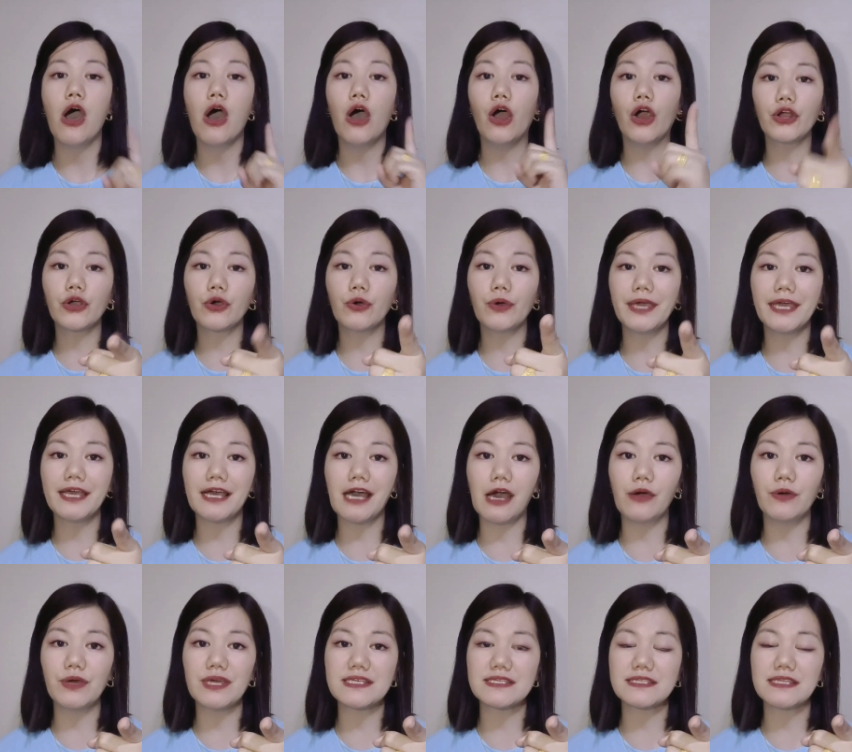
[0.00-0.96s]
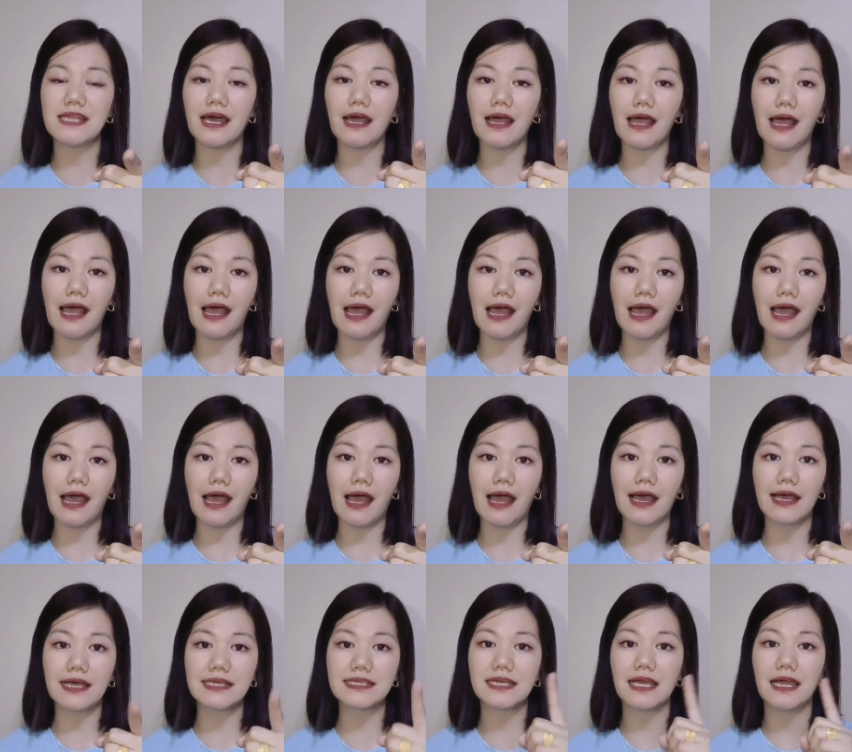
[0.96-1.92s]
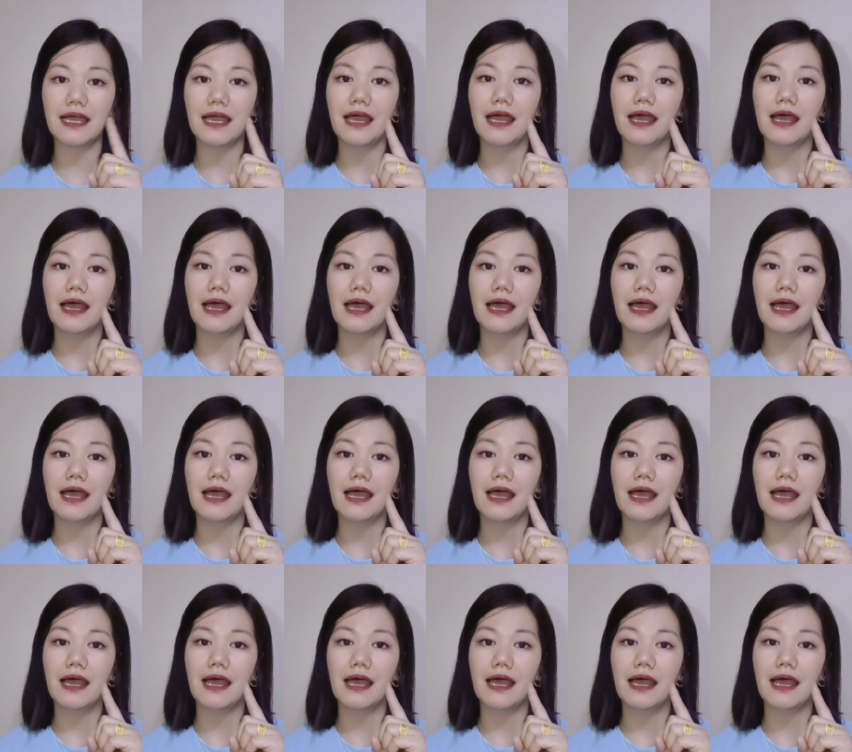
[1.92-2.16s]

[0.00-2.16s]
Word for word: Or kung ikaw is naka,